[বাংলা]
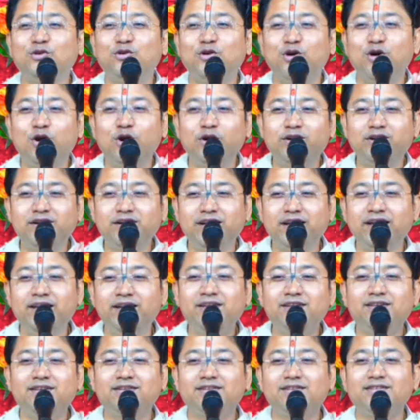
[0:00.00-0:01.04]
রড নেই
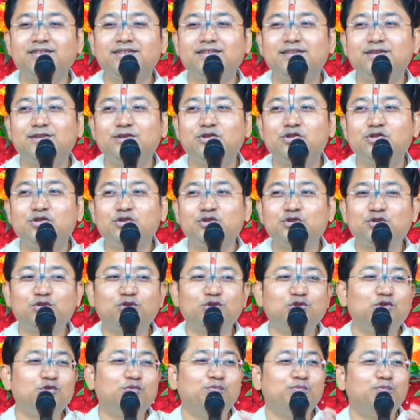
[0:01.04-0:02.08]

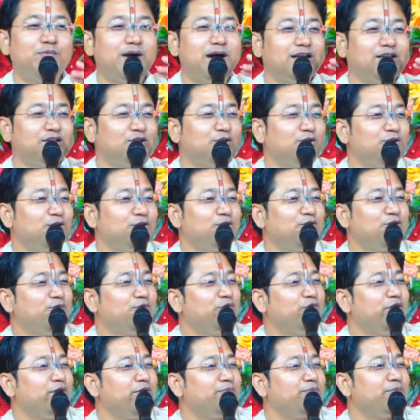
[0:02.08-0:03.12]
শুধু পাথরের
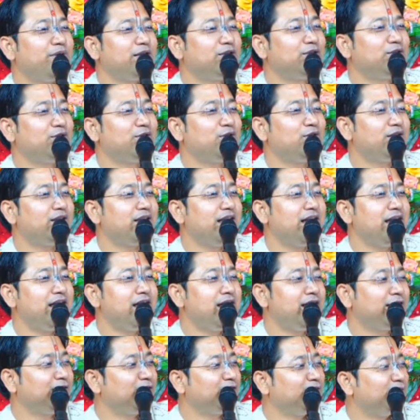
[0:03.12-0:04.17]
উপরে পাথর
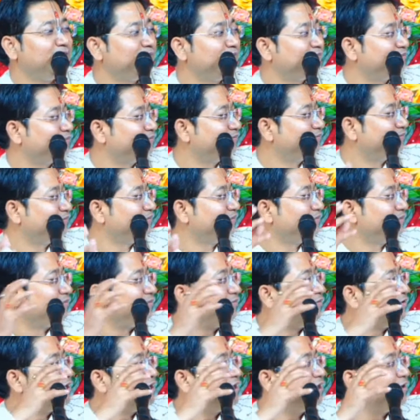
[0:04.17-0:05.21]
একদম
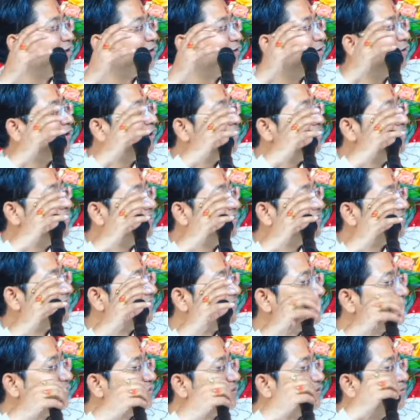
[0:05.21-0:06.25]
ফিটিং করে
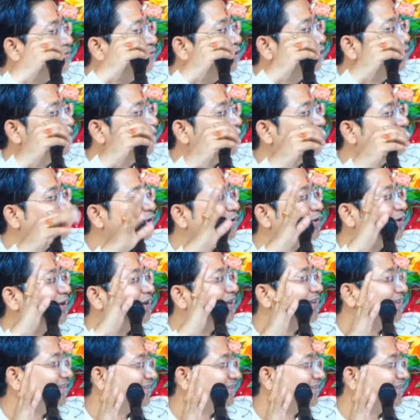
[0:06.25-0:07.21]
মন্দির তৈরি